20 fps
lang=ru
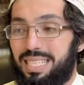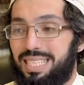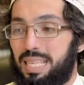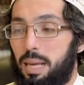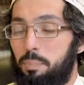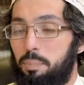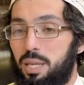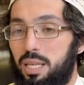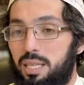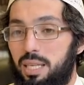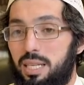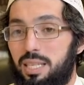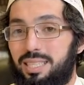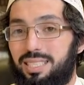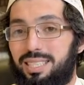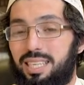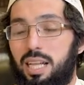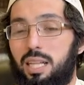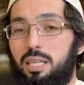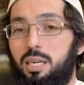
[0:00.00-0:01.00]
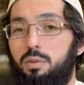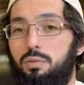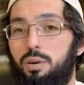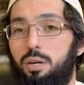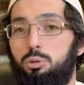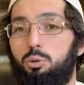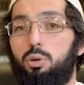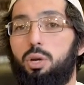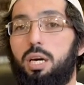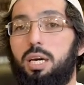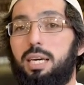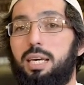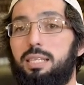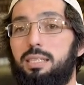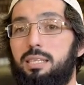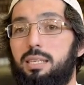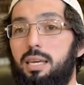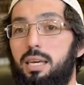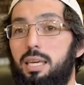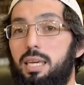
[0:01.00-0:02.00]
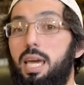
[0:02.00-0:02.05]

запретил сделки, в которых есть